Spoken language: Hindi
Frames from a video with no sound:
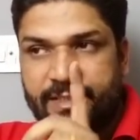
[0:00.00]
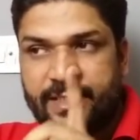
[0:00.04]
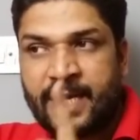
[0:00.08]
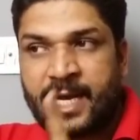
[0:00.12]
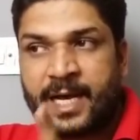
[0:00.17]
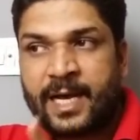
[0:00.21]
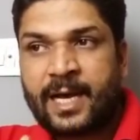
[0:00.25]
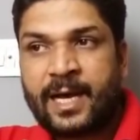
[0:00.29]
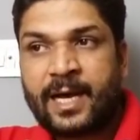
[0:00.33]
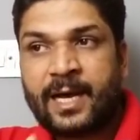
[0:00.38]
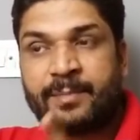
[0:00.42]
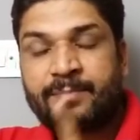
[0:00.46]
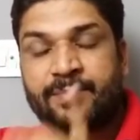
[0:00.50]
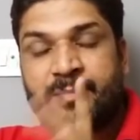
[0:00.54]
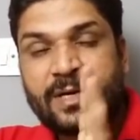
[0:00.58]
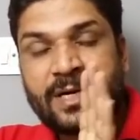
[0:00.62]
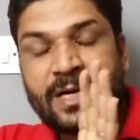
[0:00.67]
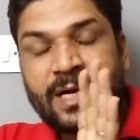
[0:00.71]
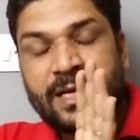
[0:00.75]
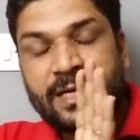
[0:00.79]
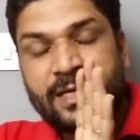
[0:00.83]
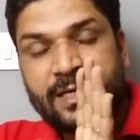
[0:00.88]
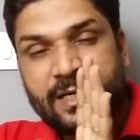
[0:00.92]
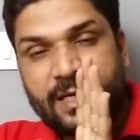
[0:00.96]
या
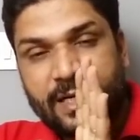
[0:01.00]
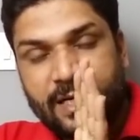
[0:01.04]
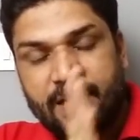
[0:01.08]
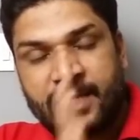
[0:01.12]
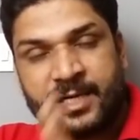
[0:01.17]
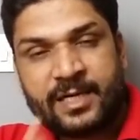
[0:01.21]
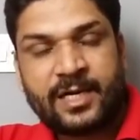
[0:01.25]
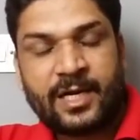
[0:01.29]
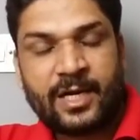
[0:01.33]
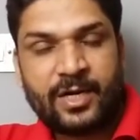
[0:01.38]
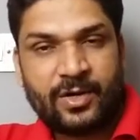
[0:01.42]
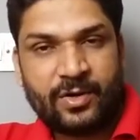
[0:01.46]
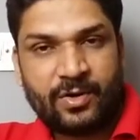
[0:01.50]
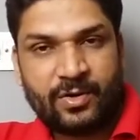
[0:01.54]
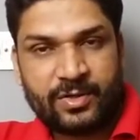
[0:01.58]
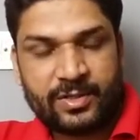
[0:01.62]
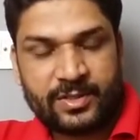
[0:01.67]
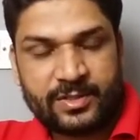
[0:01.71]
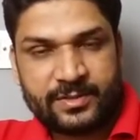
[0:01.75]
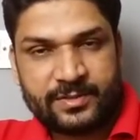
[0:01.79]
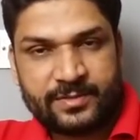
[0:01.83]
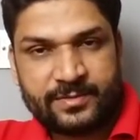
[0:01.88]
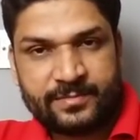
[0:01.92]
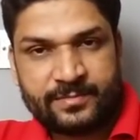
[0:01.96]
आपका लगन का लॉर्ड